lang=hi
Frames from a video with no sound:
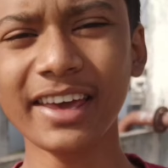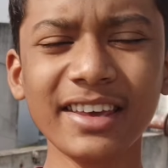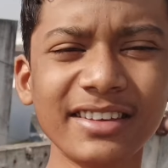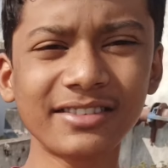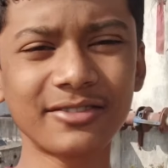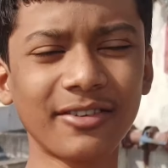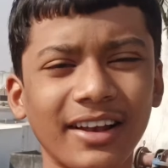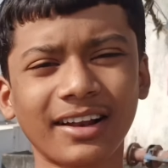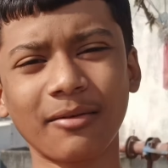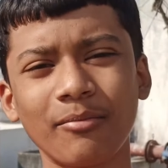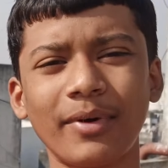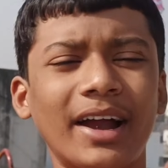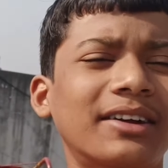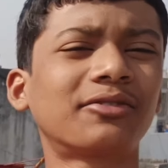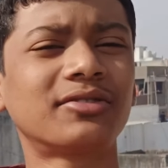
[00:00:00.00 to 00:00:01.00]
इज़ वेलकम
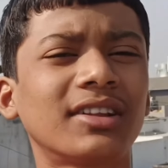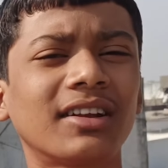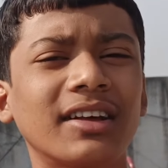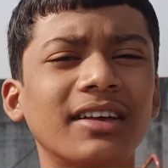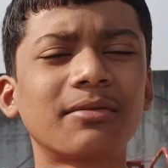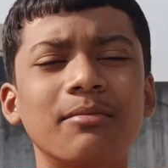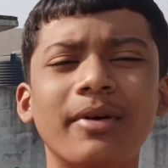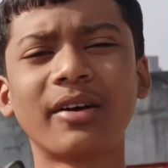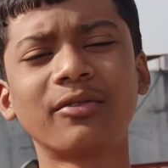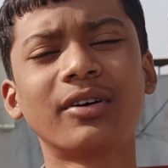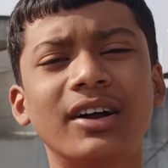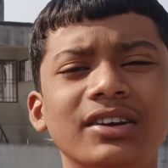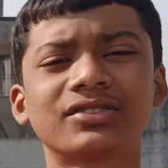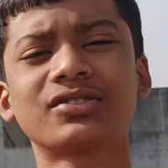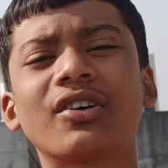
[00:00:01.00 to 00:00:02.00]
बैक टू चैनल गाइज मैं हूँ
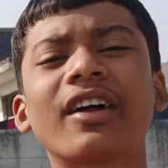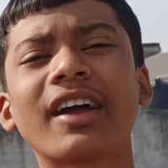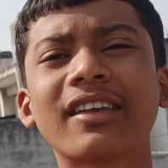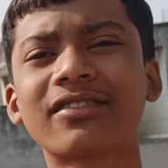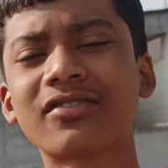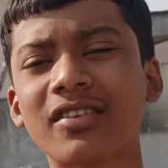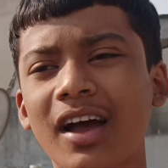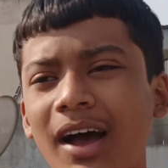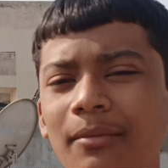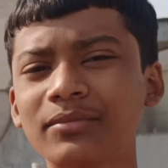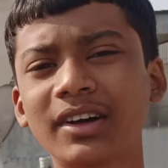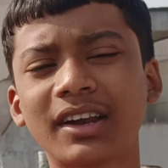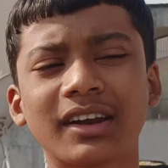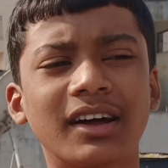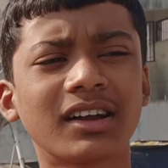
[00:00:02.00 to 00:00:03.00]
हर्ष और गाइज आप
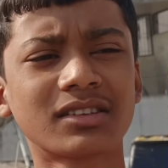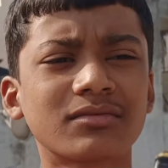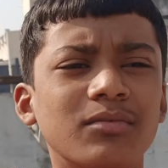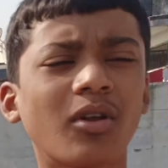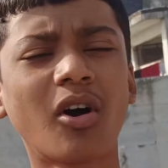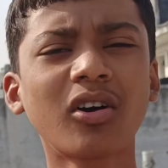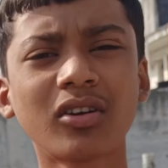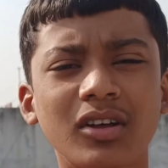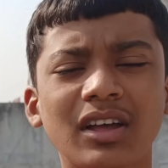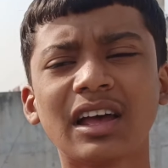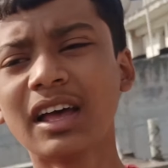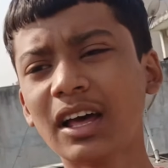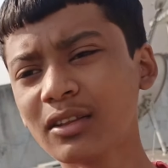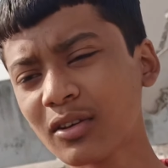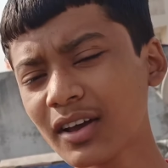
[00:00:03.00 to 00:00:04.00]
देख रहे हैं हर्ष ब्लॉग
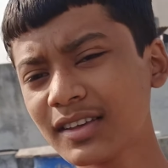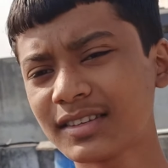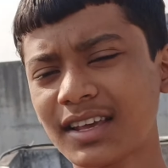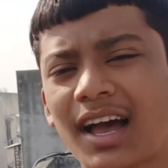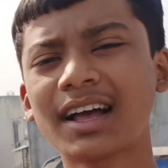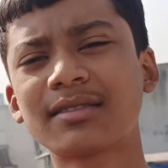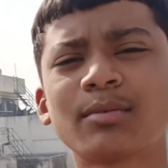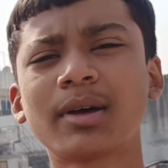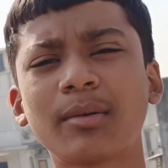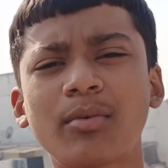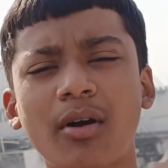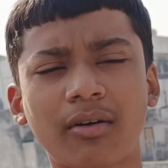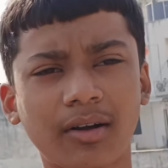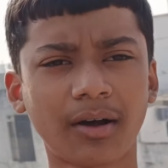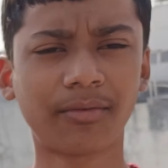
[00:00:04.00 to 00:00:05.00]
तो गाइज आज मेरे
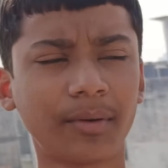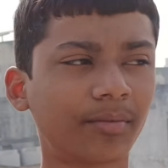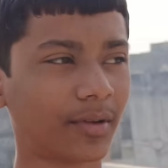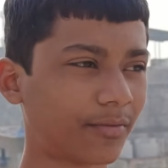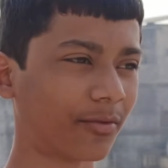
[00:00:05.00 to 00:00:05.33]
ब्लॉग का फिफ्टी